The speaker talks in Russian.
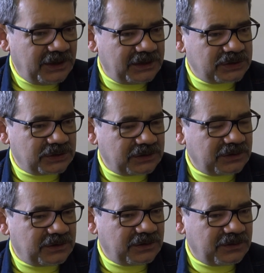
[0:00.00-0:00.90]
Значит,
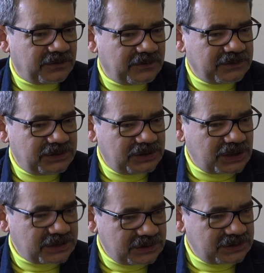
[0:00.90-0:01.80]
э,
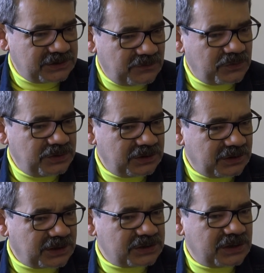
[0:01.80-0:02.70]
сейчас, сегодня
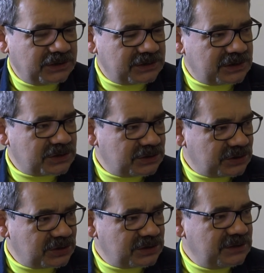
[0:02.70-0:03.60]
гражданка Сажина
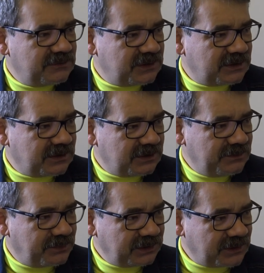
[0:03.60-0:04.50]
счастливая и
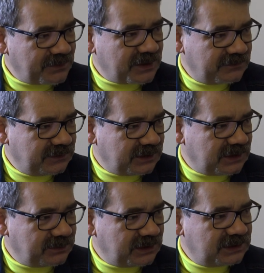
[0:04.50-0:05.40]
полноправная
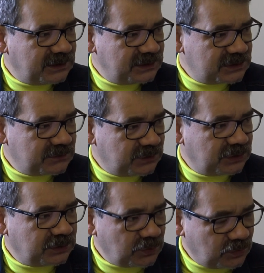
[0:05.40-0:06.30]
обладательница Конечно. вот
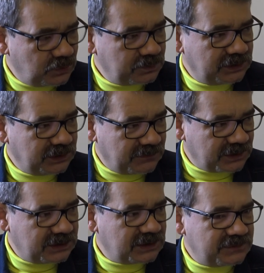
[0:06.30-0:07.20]
этой трехкомнатной
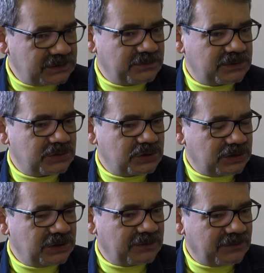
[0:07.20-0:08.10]
квартиры в 74 да.